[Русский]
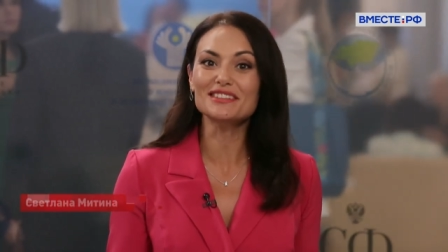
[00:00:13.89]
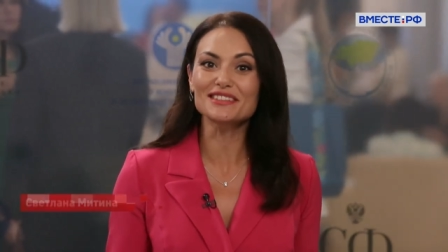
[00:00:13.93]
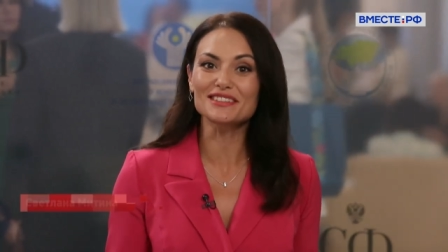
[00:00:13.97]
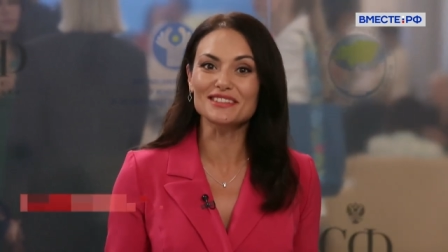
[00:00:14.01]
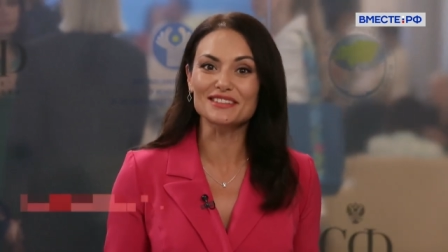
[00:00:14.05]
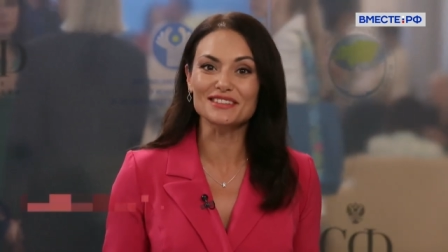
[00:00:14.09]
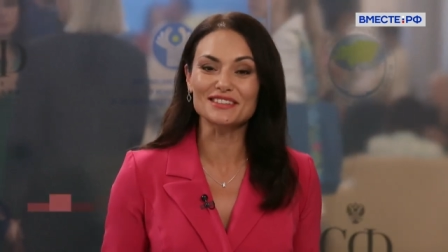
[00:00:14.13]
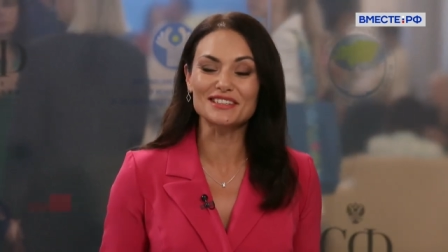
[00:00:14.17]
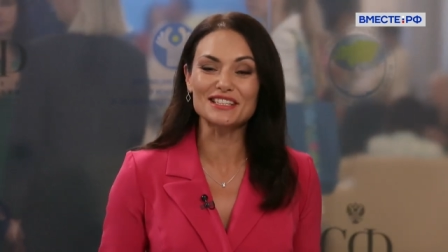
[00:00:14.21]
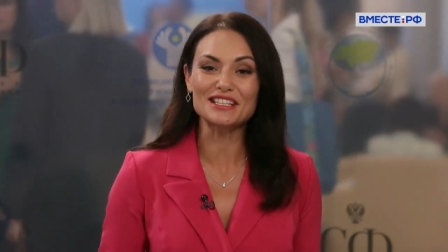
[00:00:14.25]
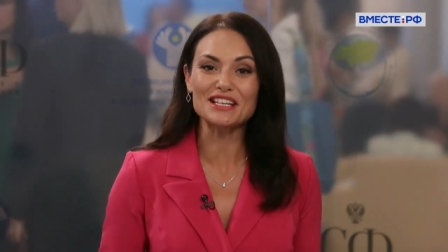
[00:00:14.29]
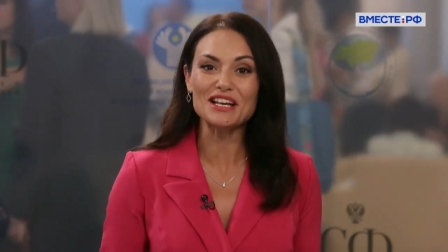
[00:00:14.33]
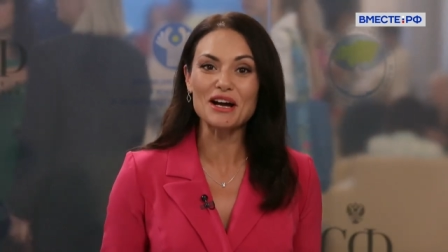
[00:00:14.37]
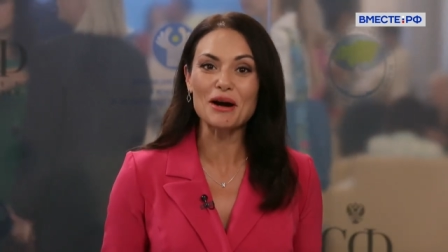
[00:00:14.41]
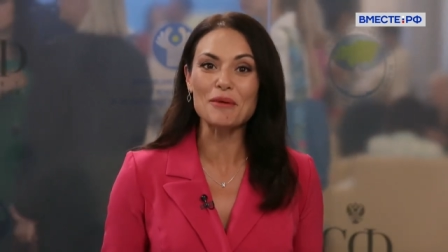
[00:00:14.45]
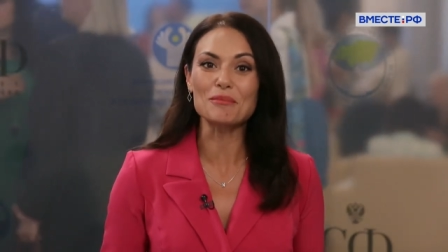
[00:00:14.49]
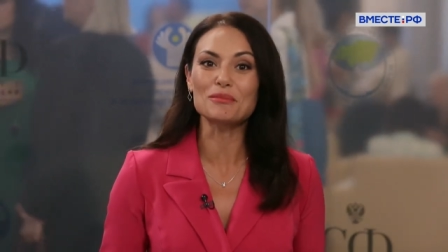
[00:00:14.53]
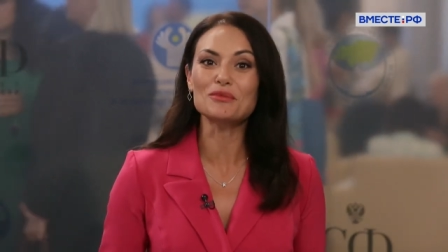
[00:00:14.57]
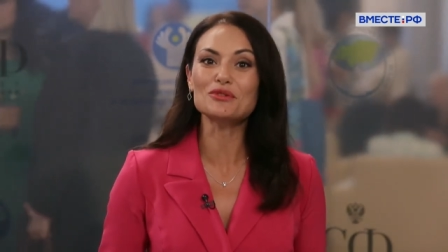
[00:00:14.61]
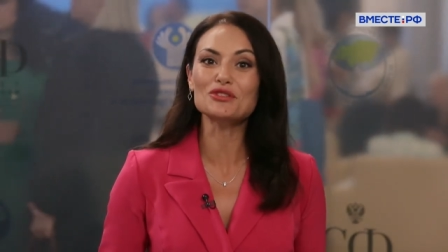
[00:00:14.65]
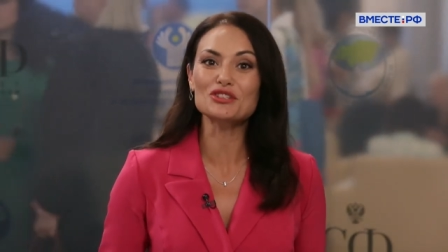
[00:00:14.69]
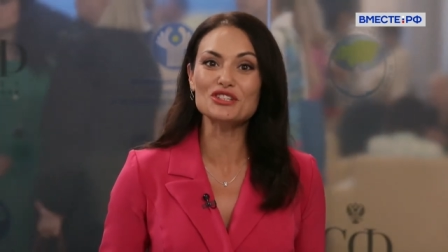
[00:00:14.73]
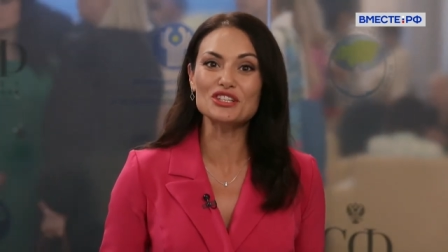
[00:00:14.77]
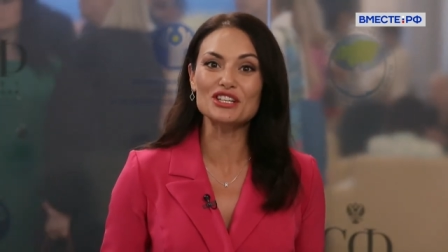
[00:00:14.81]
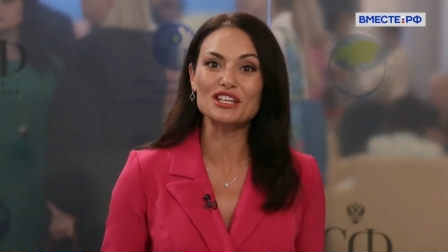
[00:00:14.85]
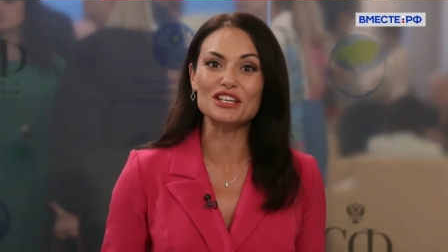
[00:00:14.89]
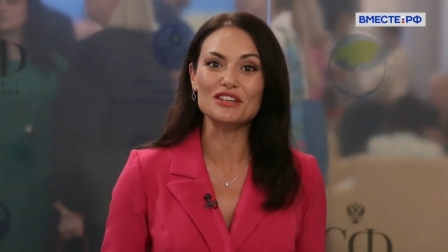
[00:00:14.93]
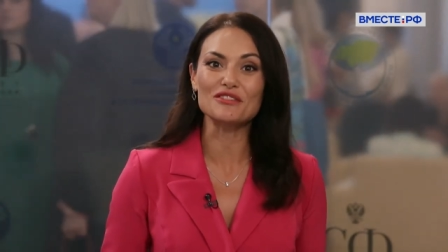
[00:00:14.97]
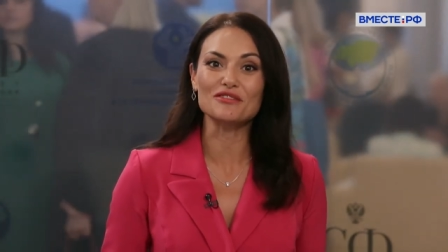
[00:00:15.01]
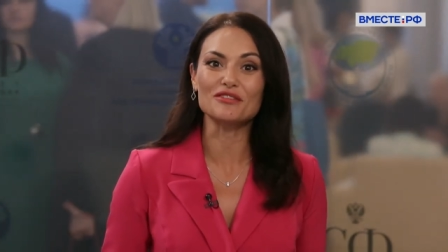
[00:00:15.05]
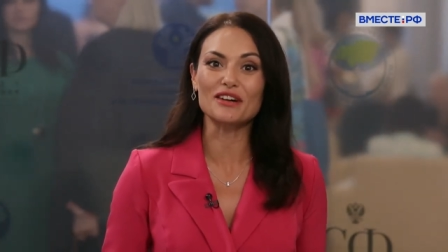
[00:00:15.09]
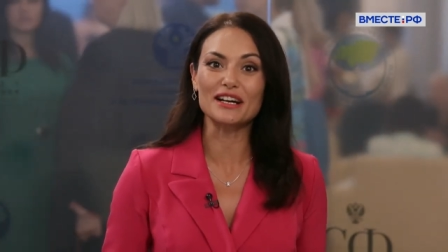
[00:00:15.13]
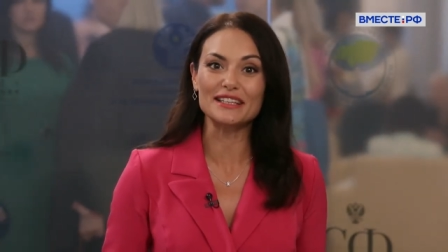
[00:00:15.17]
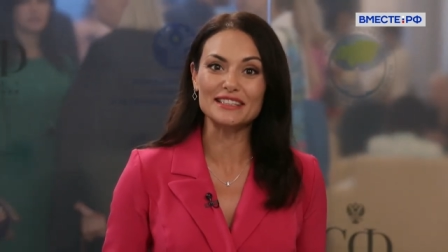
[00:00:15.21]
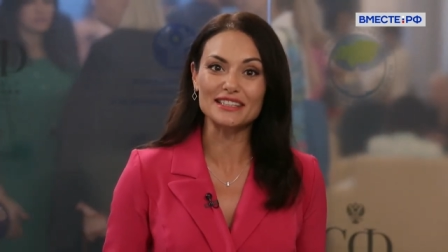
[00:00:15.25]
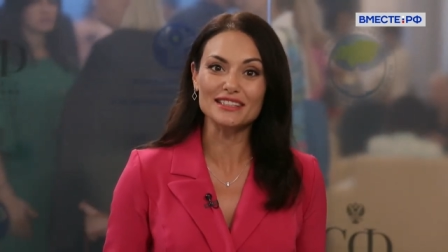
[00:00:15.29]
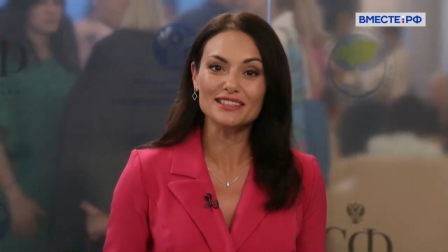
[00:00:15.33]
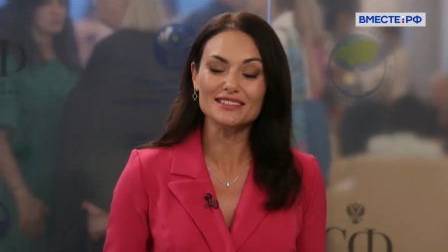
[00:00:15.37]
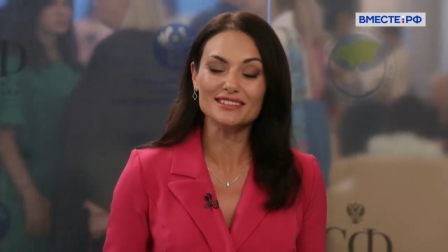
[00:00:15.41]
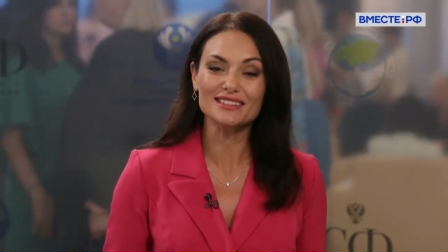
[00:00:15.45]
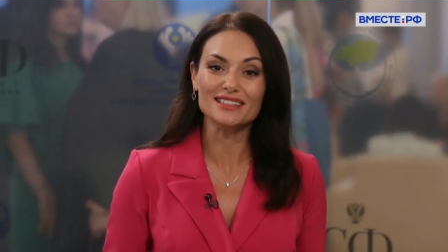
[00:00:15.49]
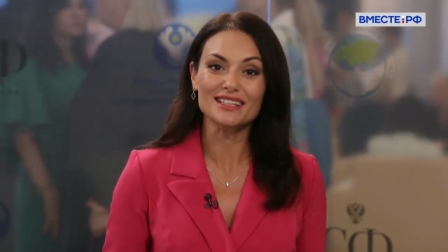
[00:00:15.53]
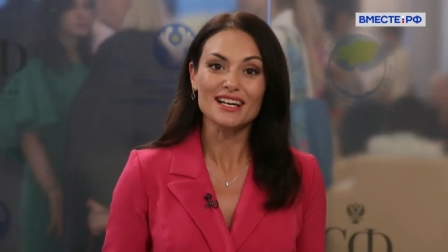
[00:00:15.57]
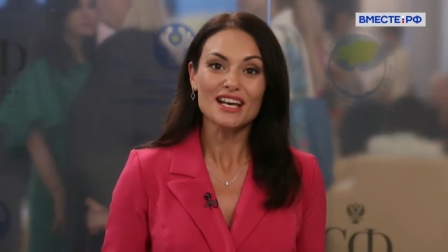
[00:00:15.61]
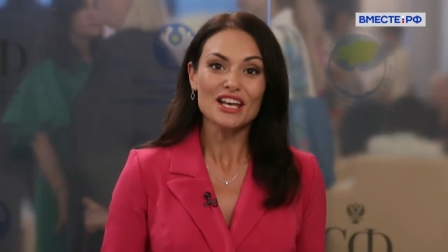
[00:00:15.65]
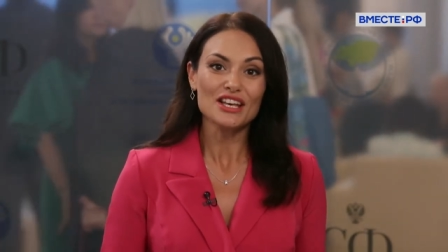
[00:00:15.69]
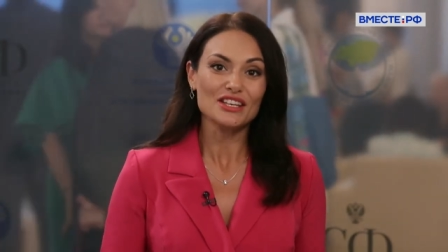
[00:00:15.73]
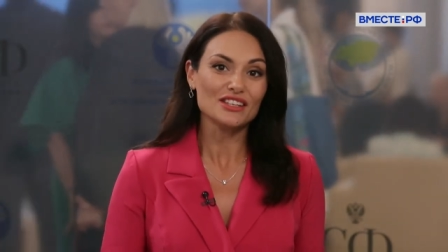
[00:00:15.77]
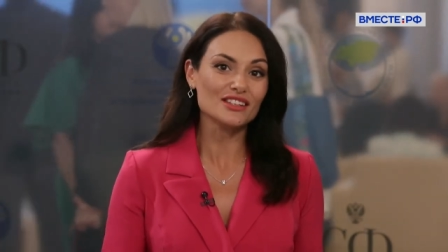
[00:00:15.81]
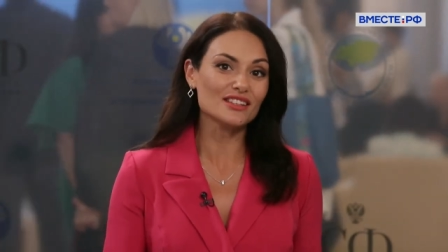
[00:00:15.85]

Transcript: тыл для мужей военных